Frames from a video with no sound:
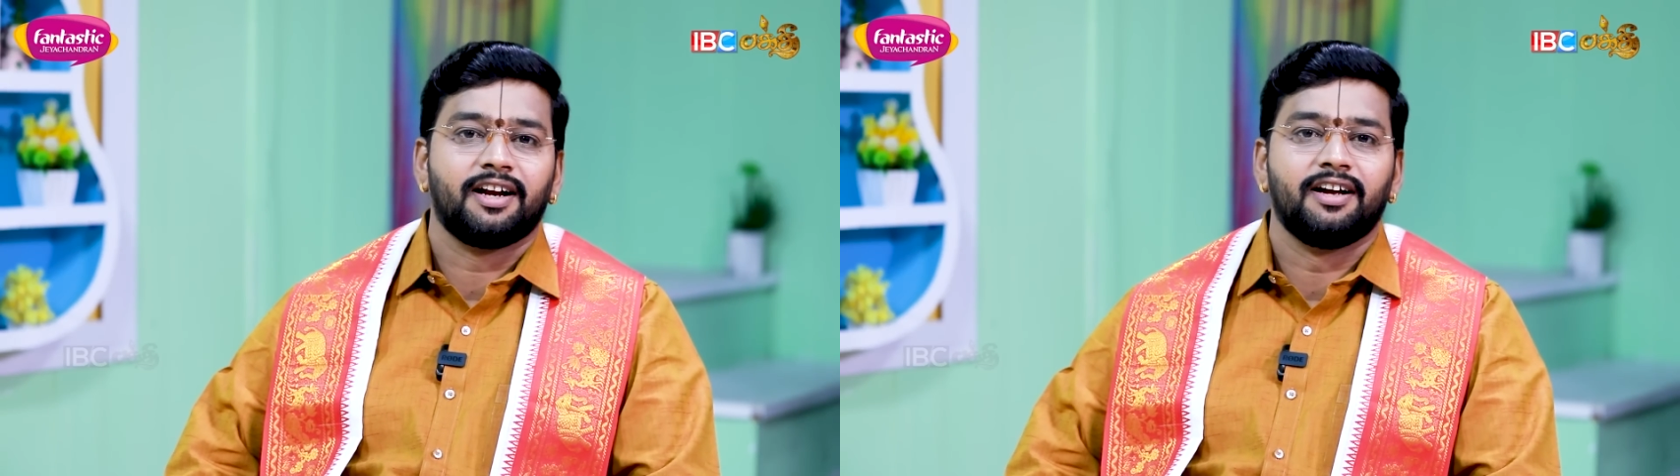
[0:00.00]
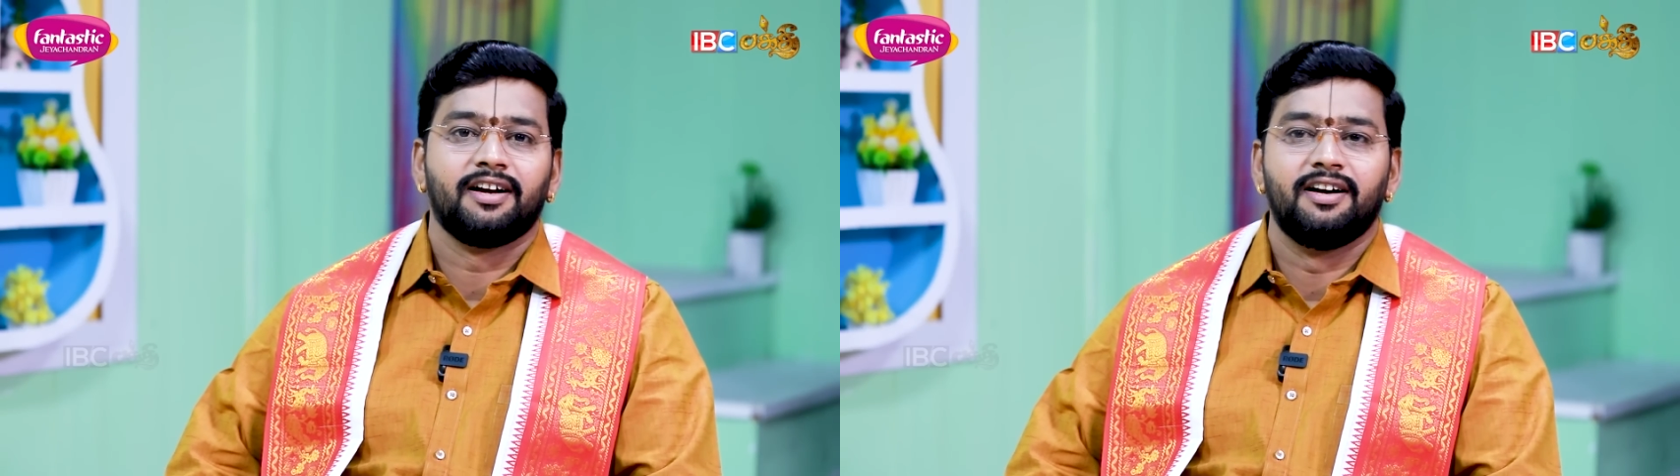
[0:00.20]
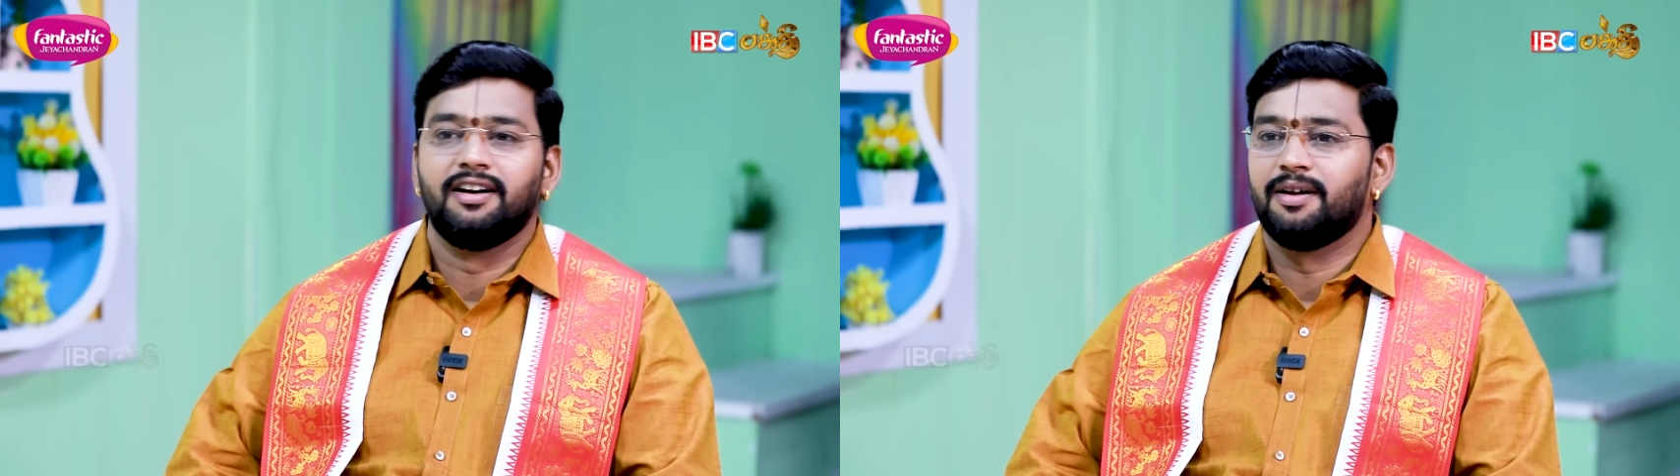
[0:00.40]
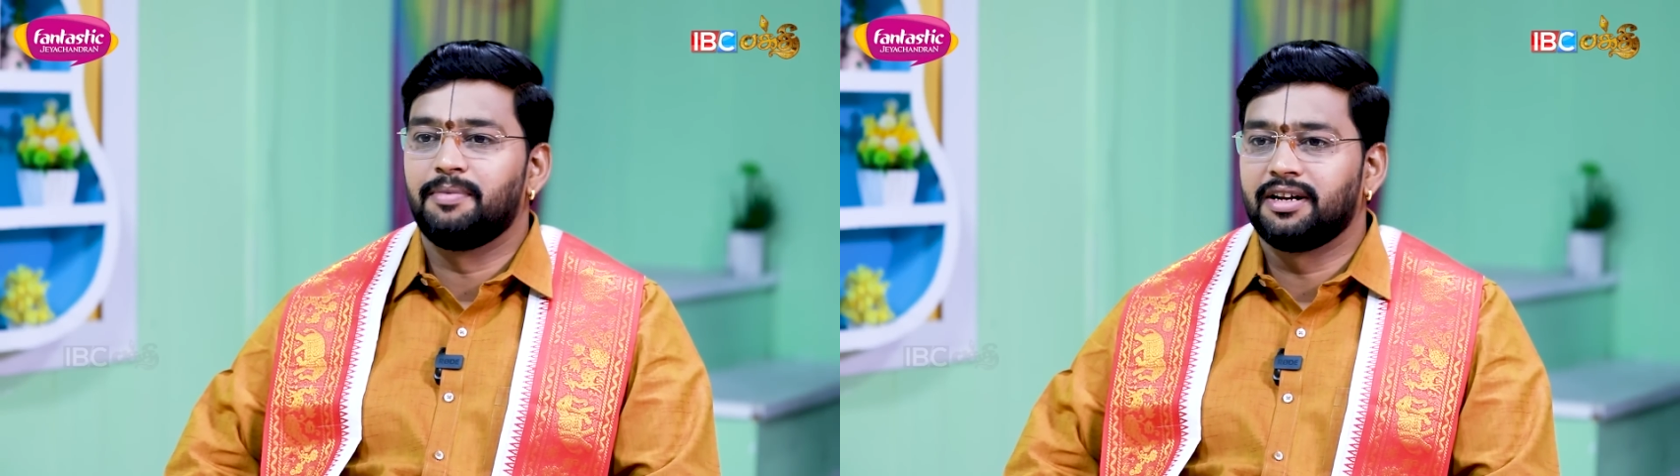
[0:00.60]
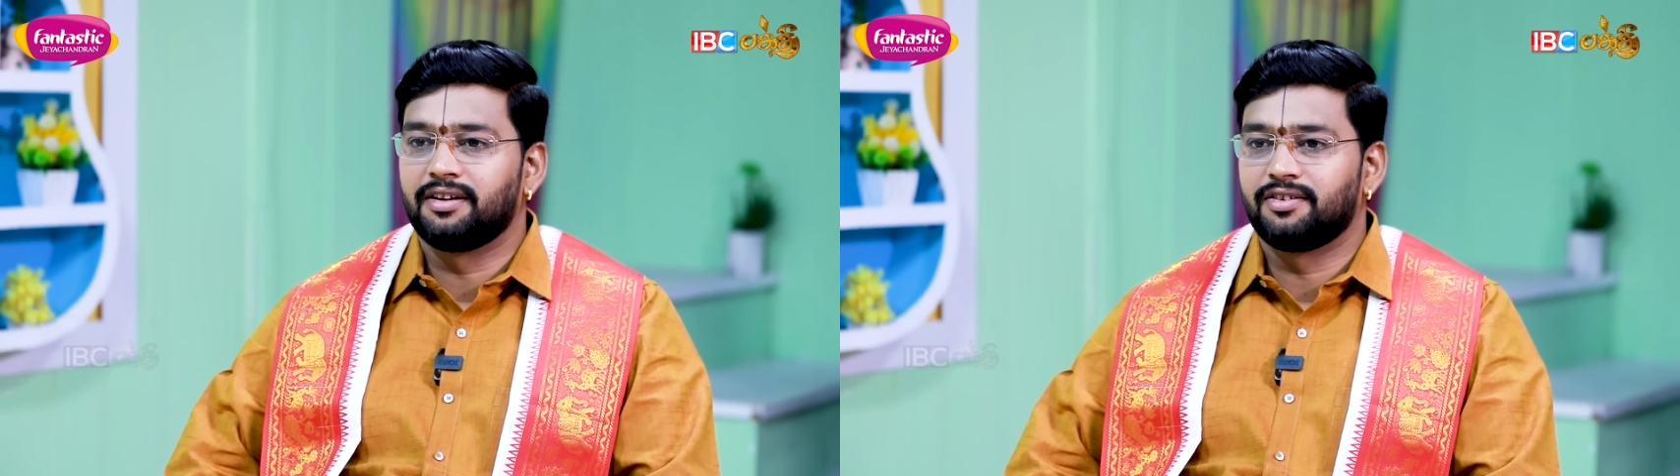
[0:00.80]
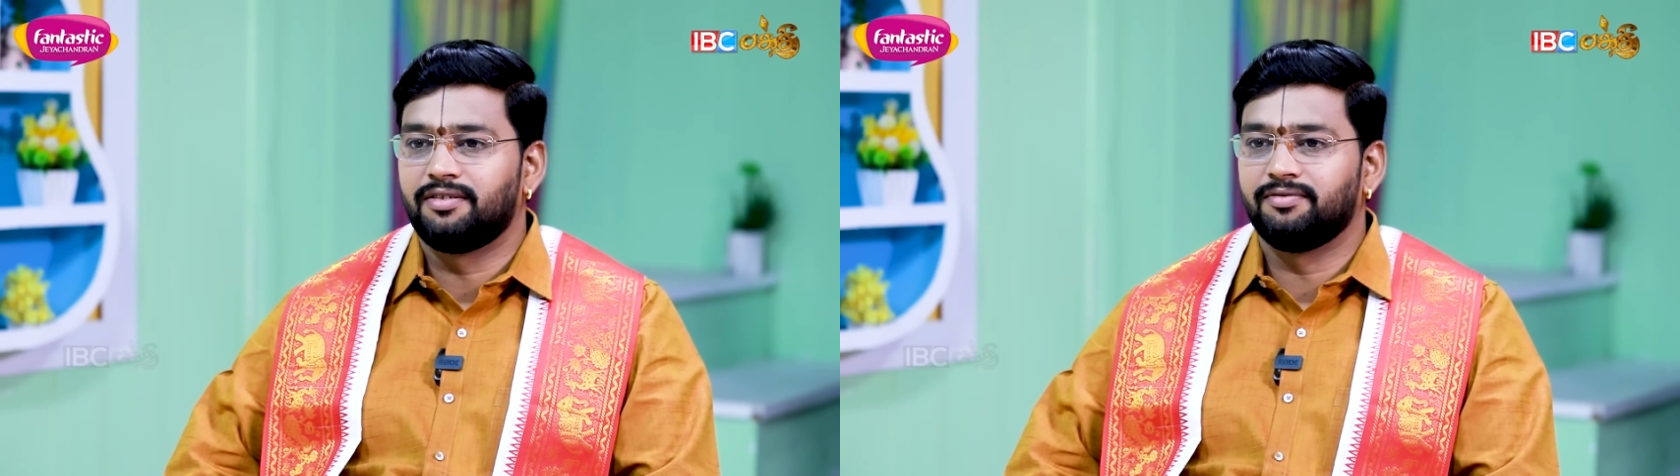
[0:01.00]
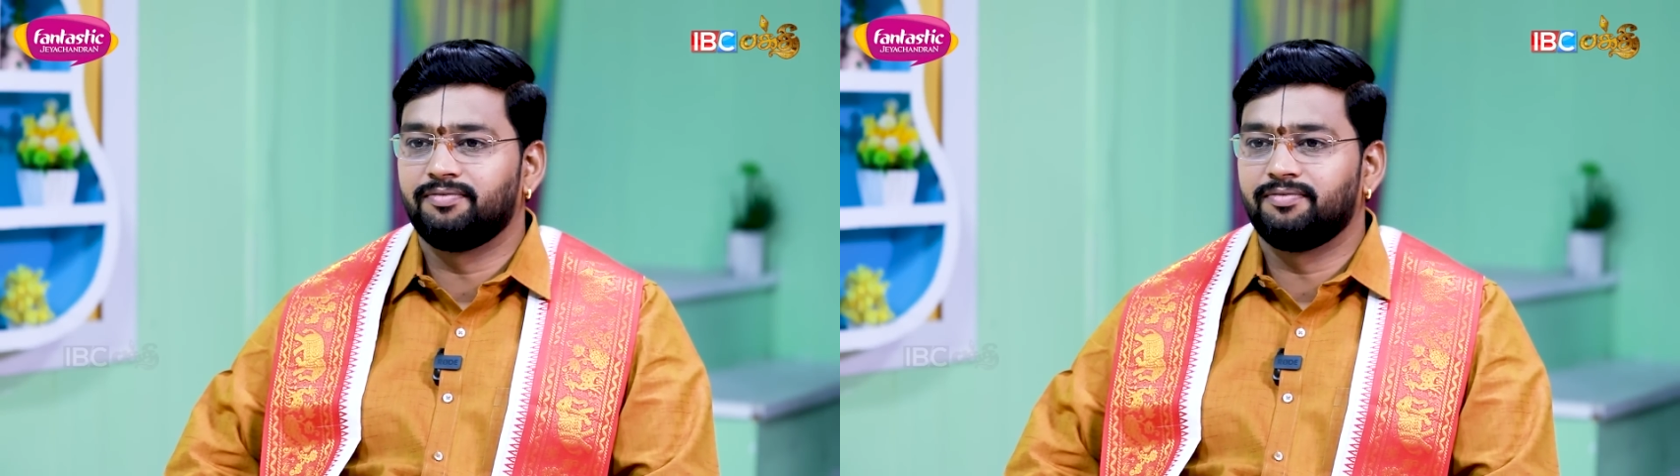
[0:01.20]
கிரகங்கள் அப்படின்னு அர்த்தம்